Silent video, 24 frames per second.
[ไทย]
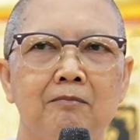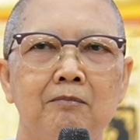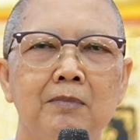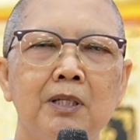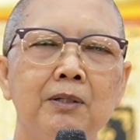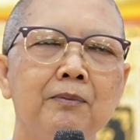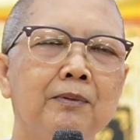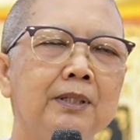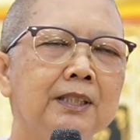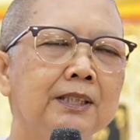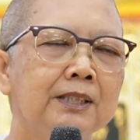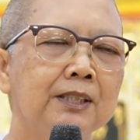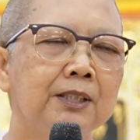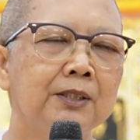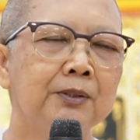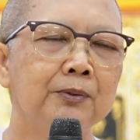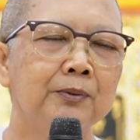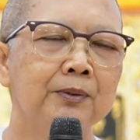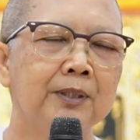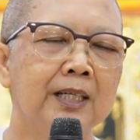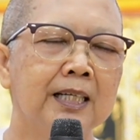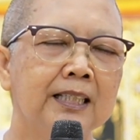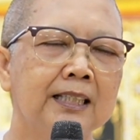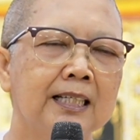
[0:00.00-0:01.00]
ไม่ว่าจะอ
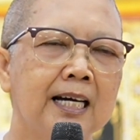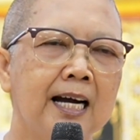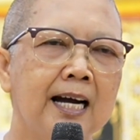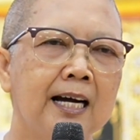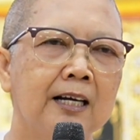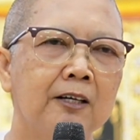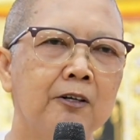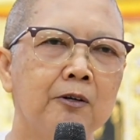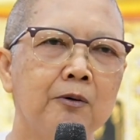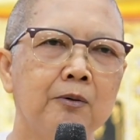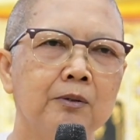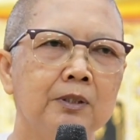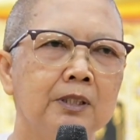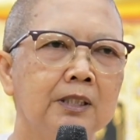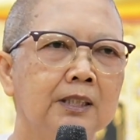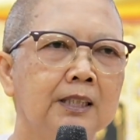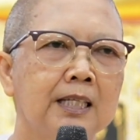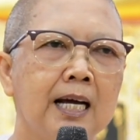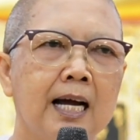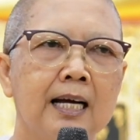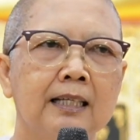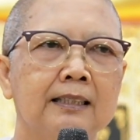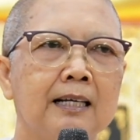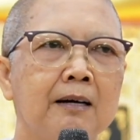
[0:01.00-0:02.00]
ยู่ในทางโลกหรือ
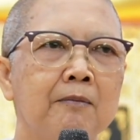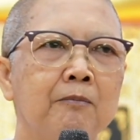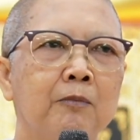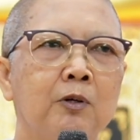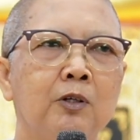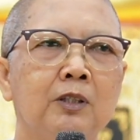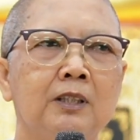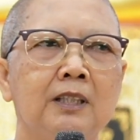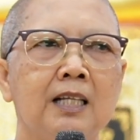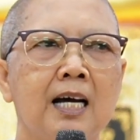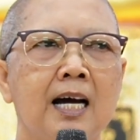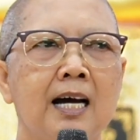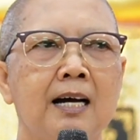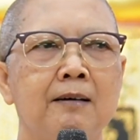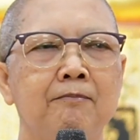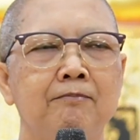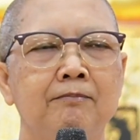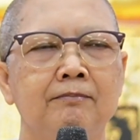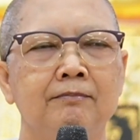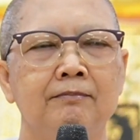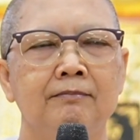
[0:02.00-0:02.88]
ทางธรรมก็ตาม